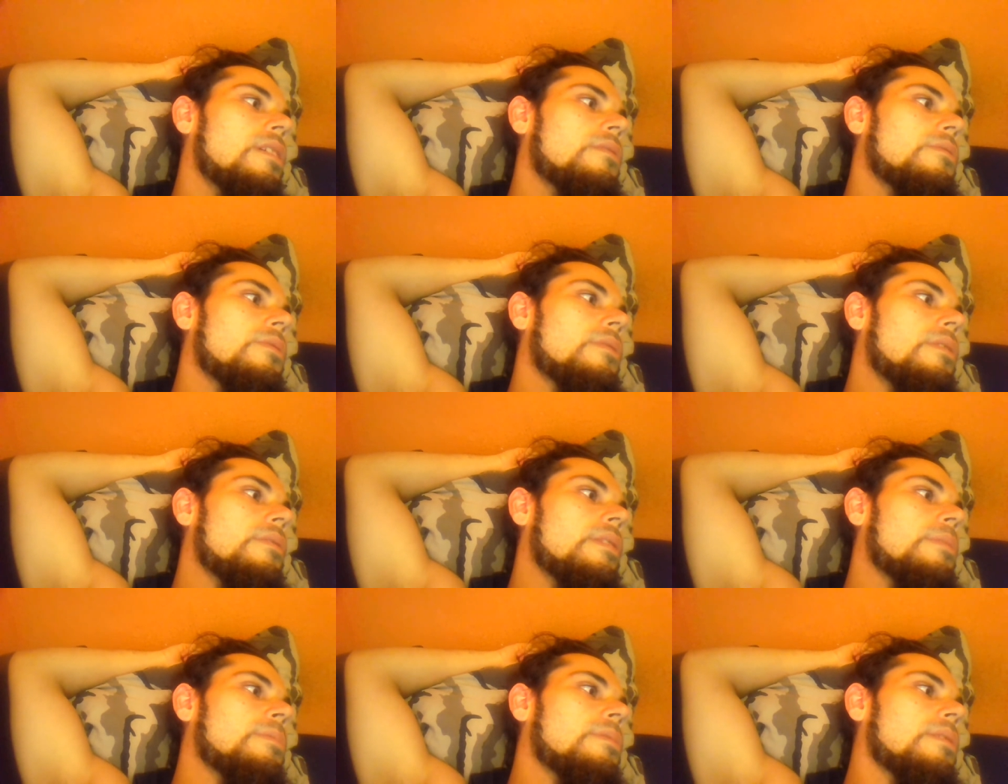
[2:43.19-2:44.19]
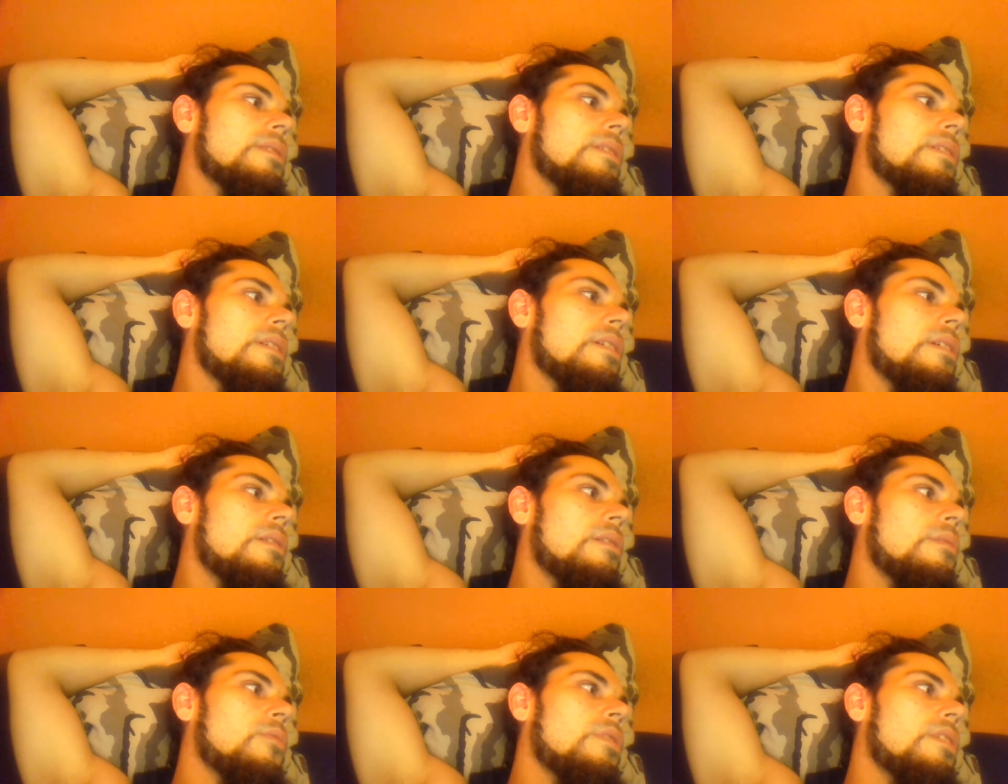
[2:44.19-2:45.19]
Obwohl ich habe ähm, jetzt noch
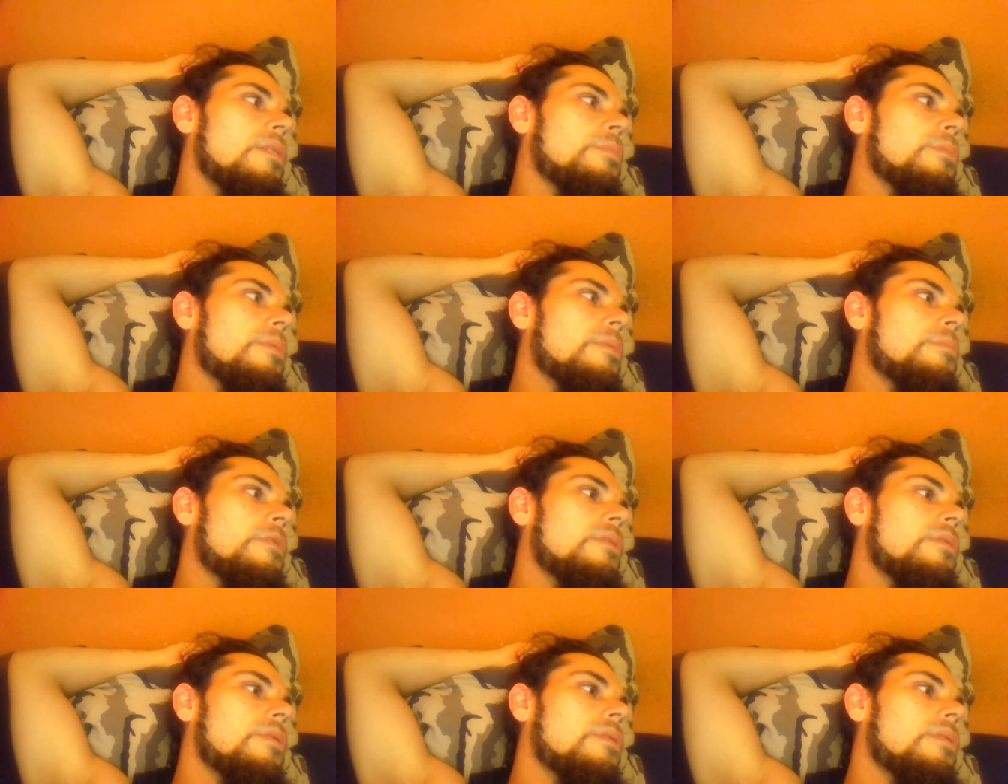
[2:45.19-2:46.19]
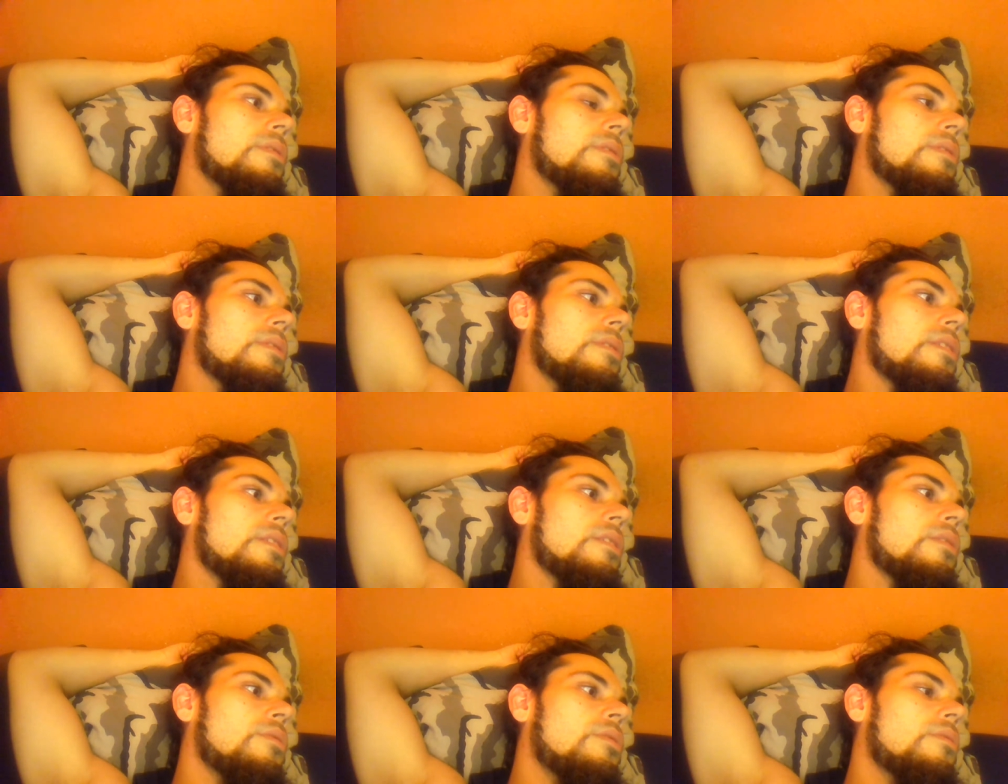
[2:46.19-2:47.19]
Trockenfrüchte besorgt,
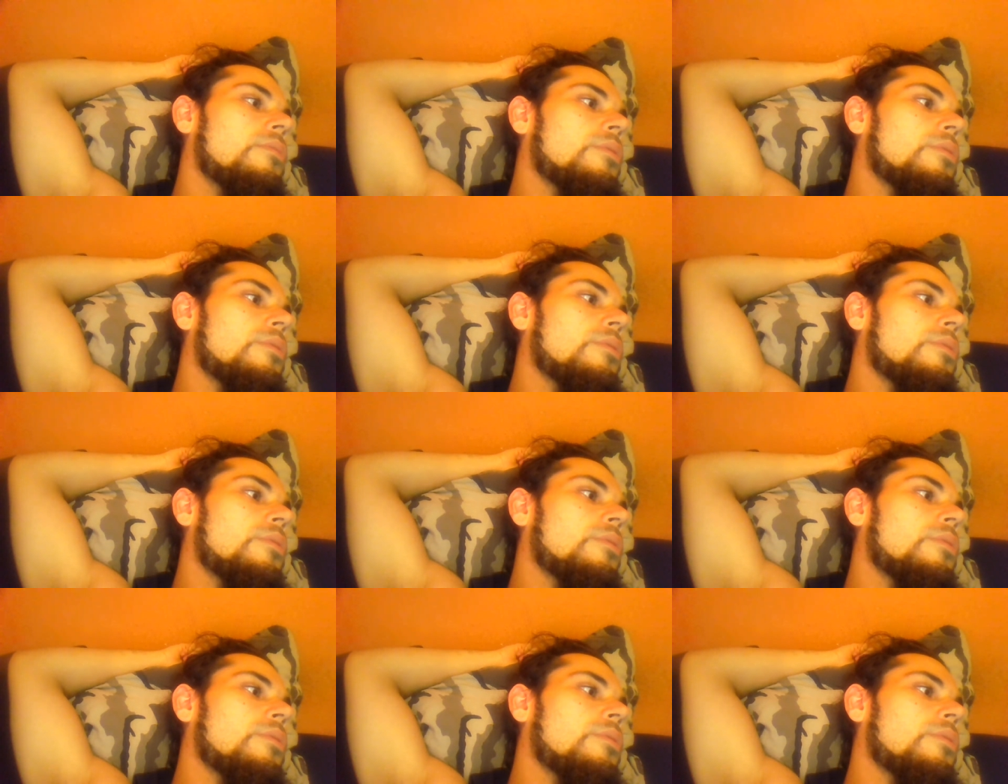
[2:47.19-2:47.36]
Bio.